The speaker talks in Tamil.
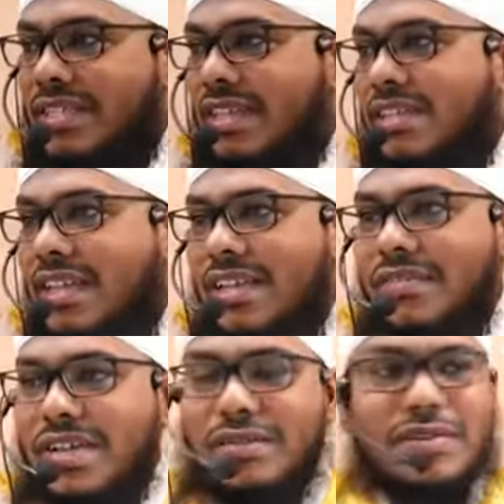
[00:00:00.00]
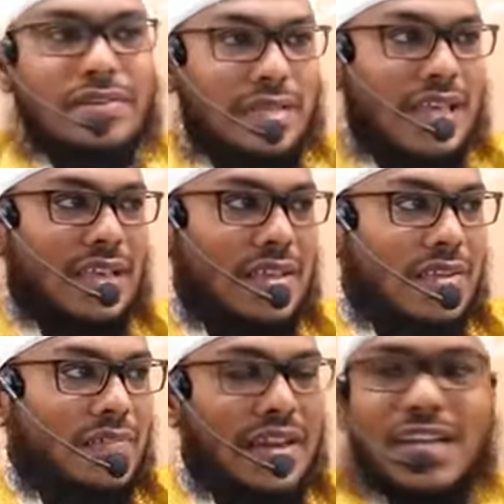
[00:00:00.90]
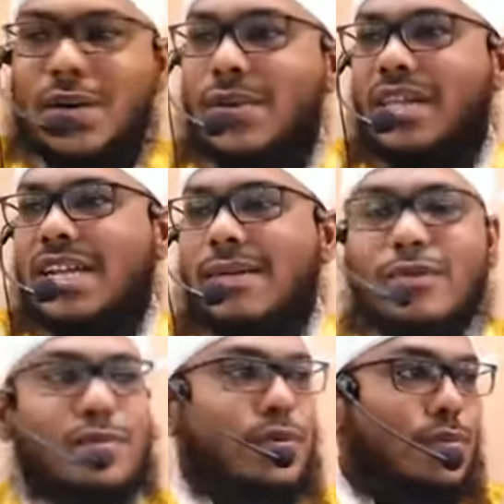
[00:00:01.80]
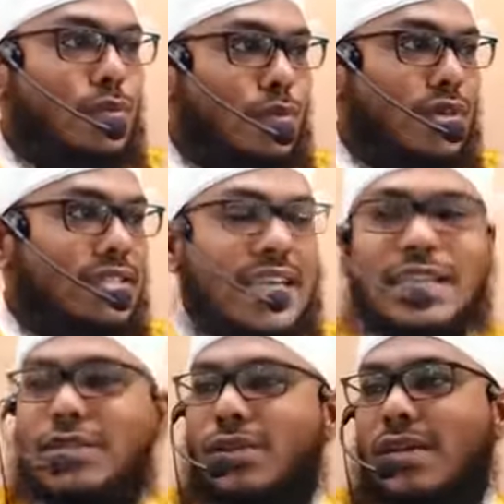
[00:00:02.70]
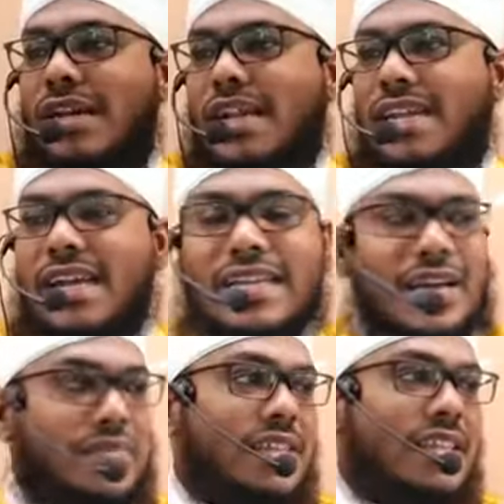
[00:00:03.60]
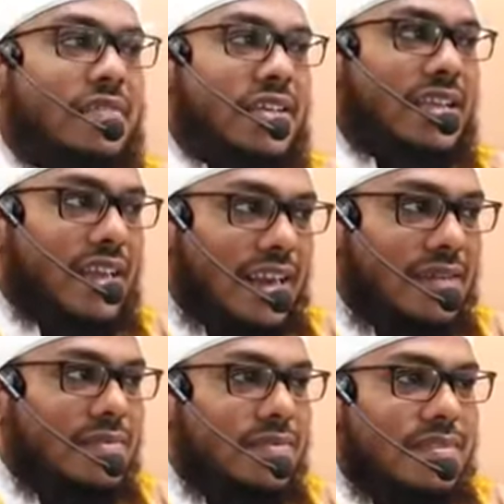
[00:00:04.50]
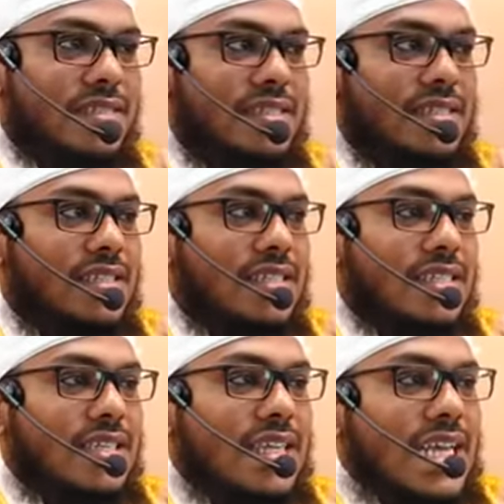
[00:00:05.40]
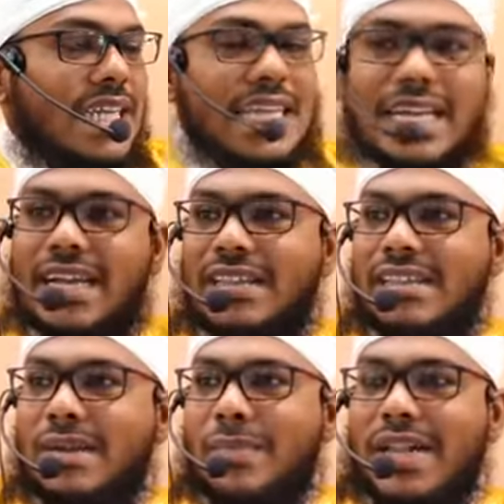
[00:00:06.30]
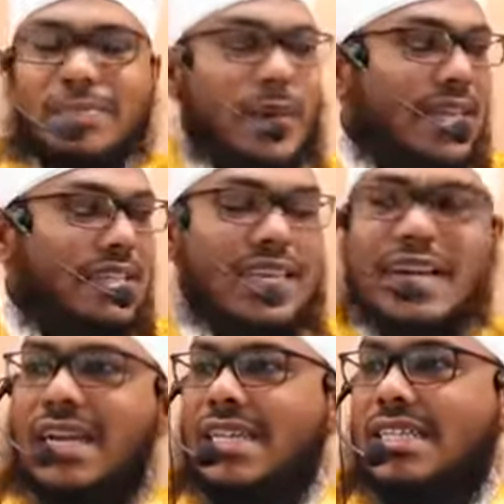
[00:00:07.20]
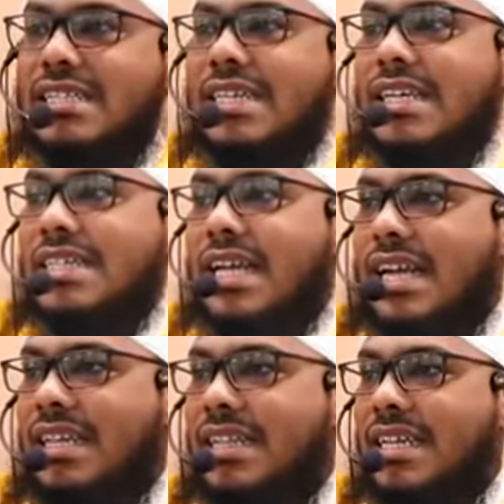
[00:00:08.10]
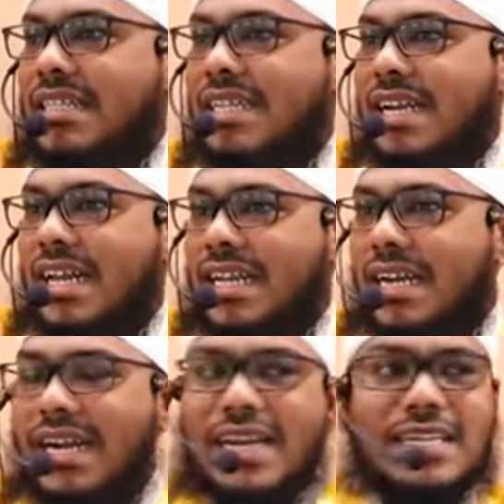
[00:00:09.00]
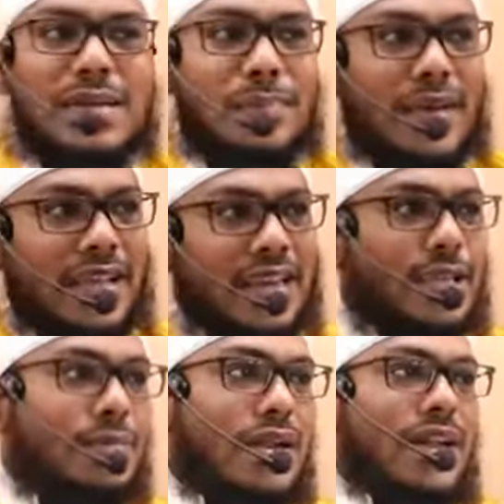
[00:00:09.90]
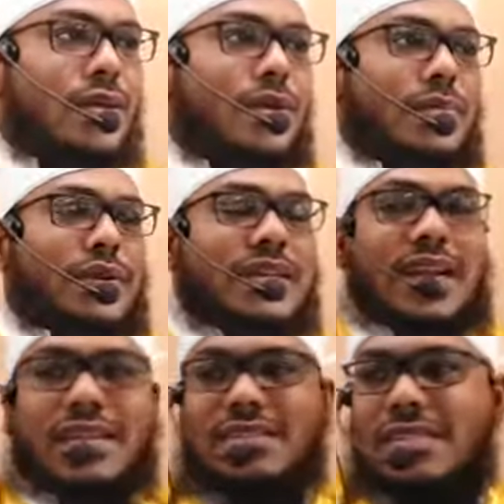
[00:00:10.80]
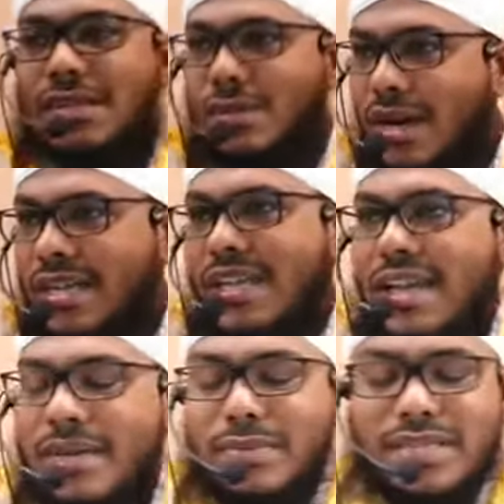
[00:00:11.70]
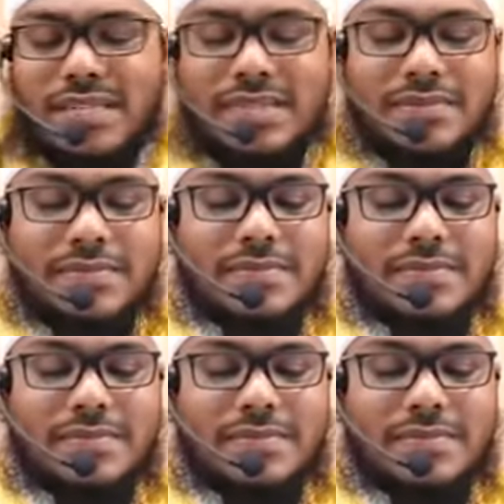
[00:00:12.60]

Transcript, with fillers: வசனத்தை விரி இதை விளக்குவதற்கு முன்பு மூன்று செய்தி சொல்கிறேன் நீங்கள் கவனத்தில் வையுங்கள் நரகத்தில் பல படித்தரங்கள் இருக்கிறது நரகத்தில் சில நரகங்களுக்கு பெயரையும் அல்லாஹ் குறிப்பிடுகிறான் திருக்குறானிலேயே இடம்பெறுகிறது